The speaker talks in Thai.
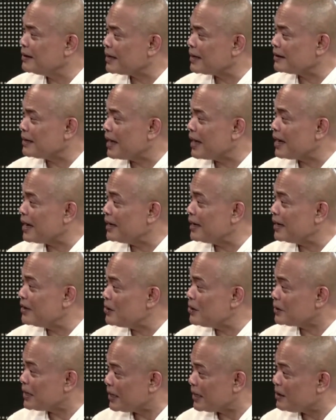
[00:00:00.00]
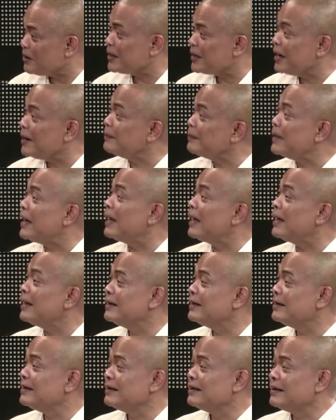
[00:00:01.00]
รักษาการนายกท่านก็เงียบนะ
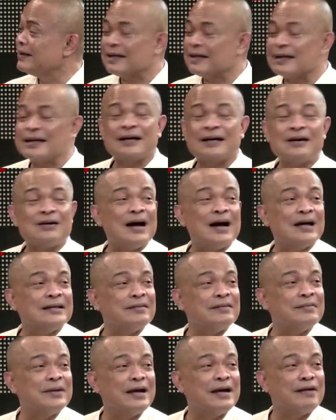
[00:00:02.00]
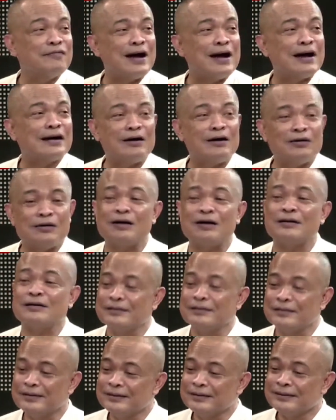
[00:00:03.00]
ท่านก็อาจจะไม่ได้ฟังเราหรอก
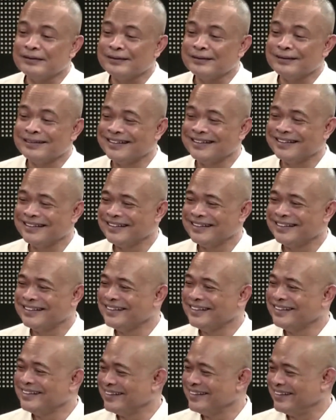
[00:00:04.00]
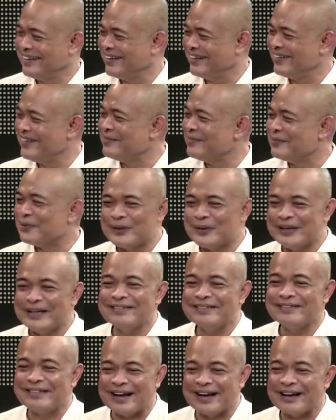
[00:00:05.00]
แต่ว่าพรุ่งนี้
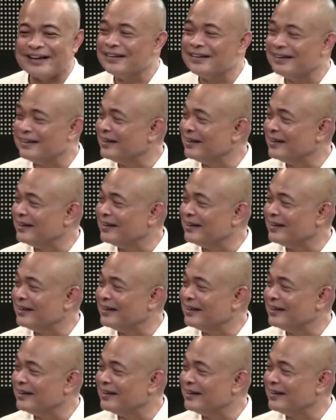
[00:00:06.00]
เสียงอื้ออึ